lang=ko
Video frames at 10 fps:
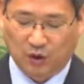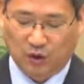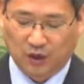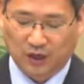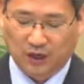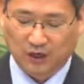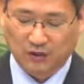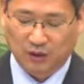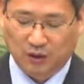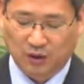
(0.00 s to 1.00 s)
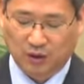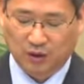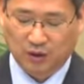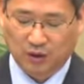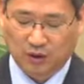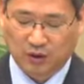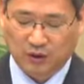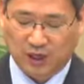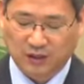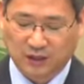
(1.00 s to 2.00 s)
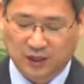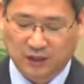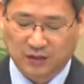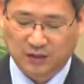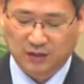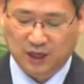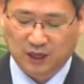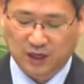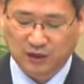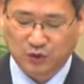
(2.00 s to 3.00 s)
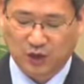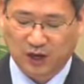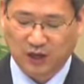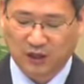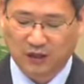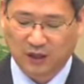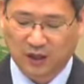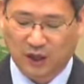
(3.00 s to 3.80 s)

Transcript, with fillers: 홍해를 가르시고 당시에 세계 최강인